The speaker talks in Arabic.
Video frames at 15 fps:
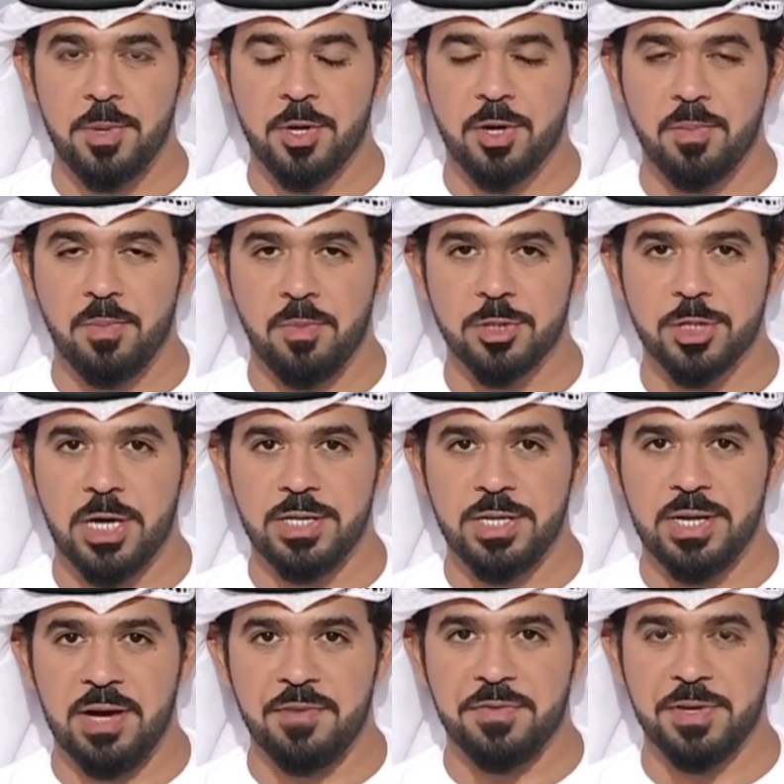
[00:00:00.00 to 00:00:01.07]
بكم
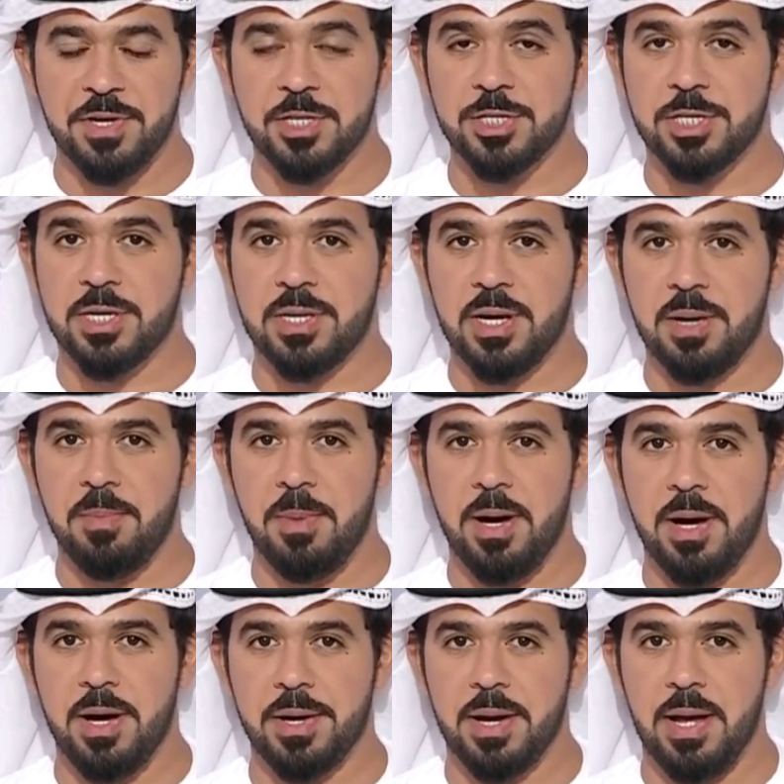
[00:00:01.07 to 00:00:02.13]
مشاهدينا في نشره
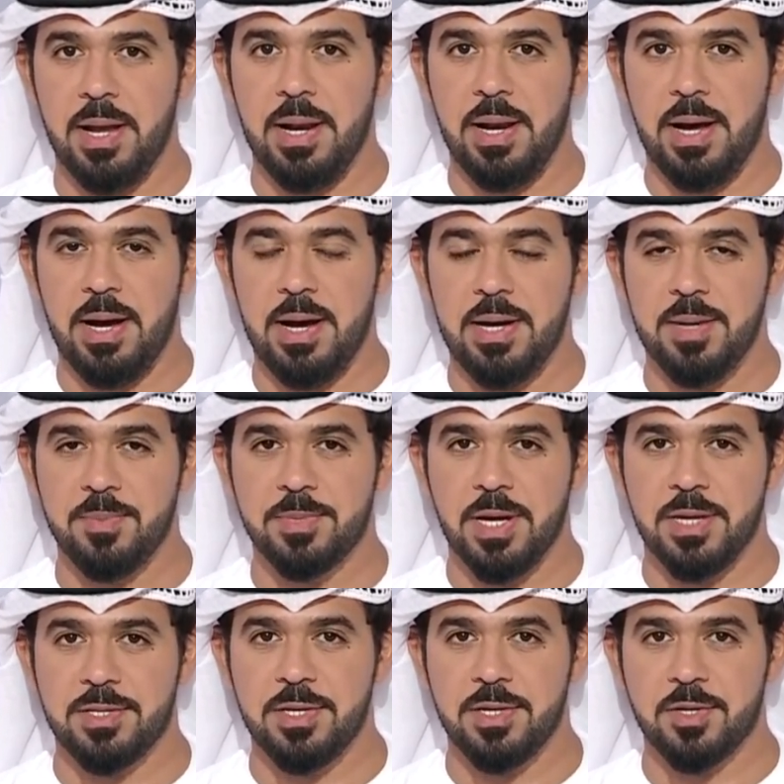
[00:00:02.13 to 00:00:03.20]
اخبار العالم
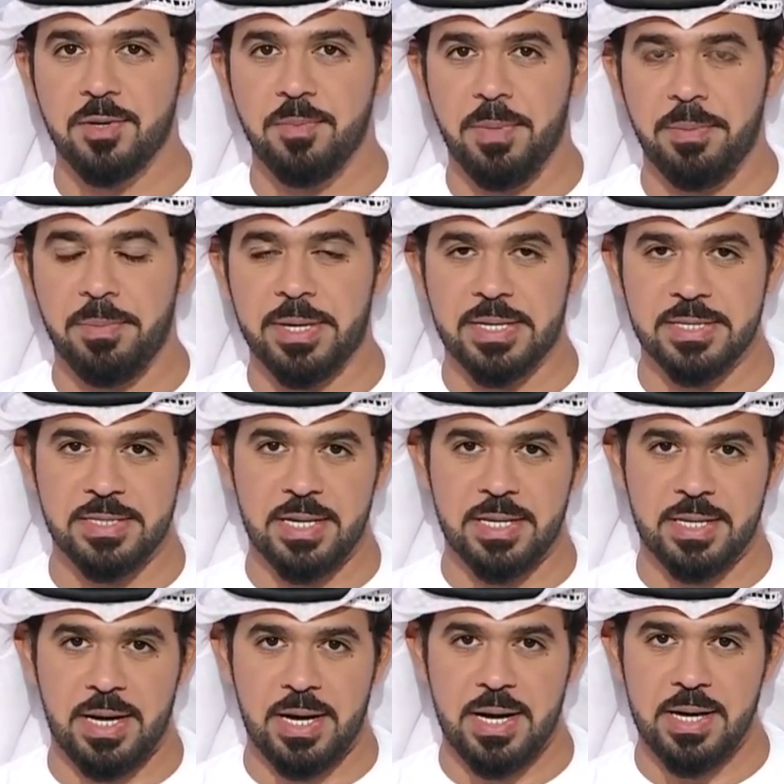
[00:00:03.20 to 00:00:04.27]
تاتيكم من مركز
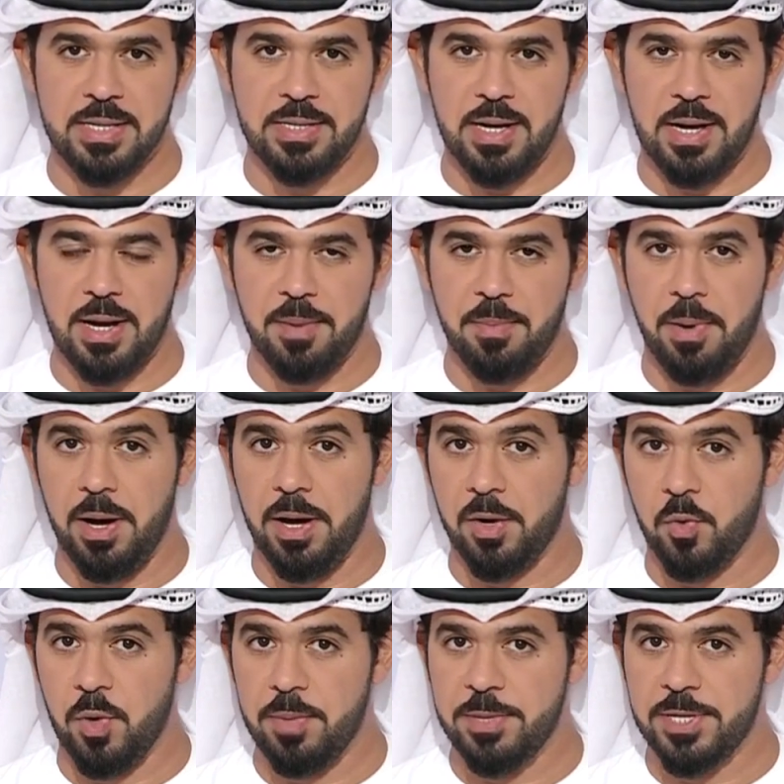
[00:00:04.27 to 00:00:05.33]
الاتحاد للاخبار
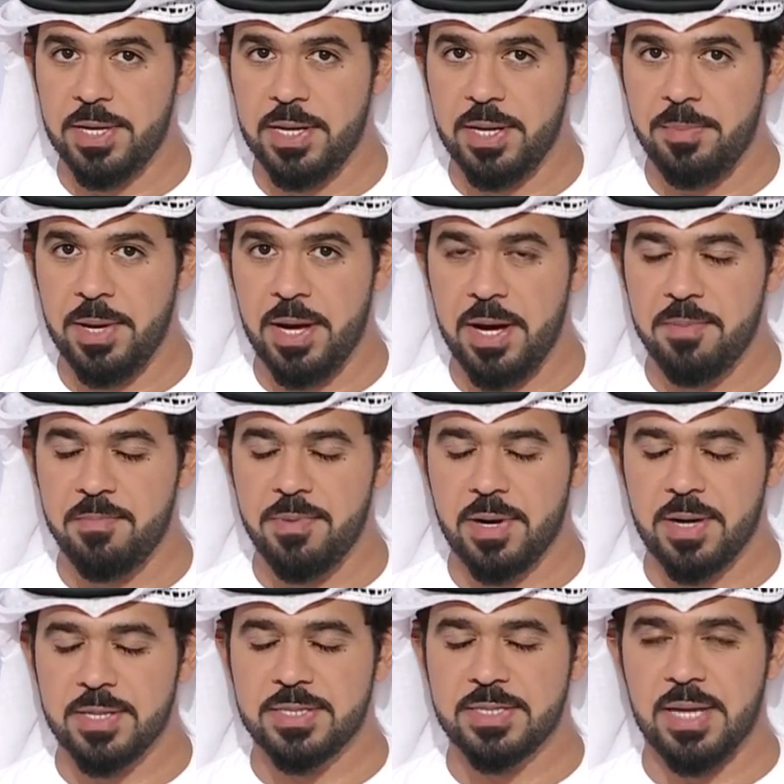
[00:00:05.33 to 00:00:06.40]
والبدايه
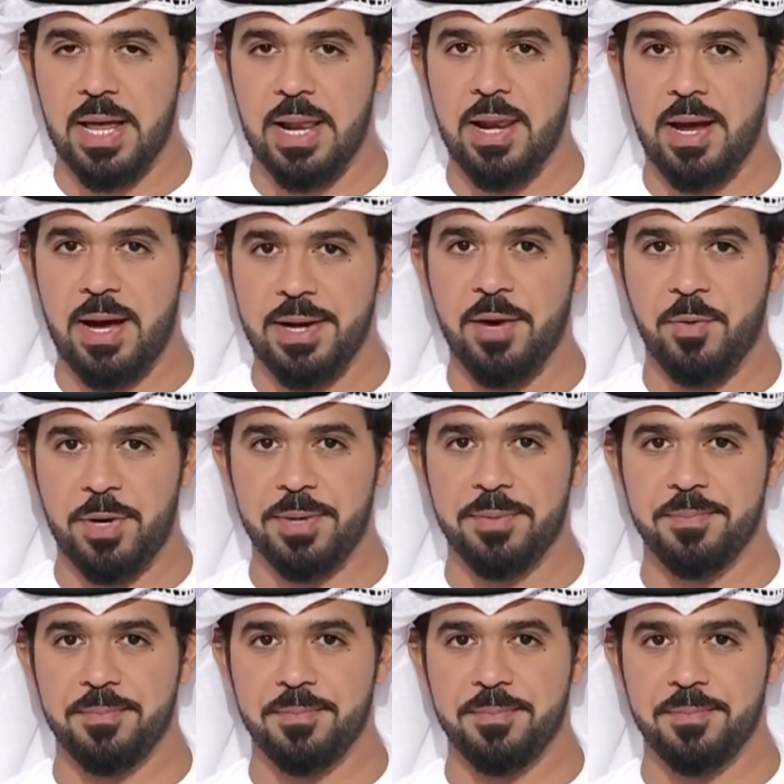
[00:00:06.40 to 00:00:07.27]
بابرز العناوين.